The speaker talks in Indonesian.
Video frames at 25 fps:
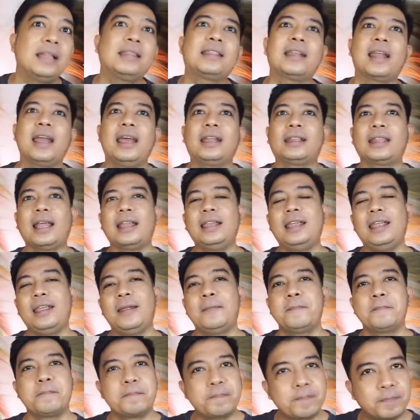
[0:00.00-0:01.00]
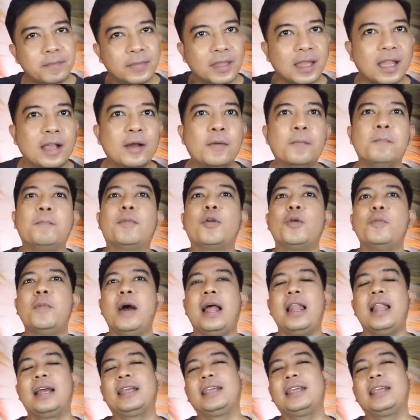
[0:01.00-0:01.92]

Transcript: yang terakhir tadi berubah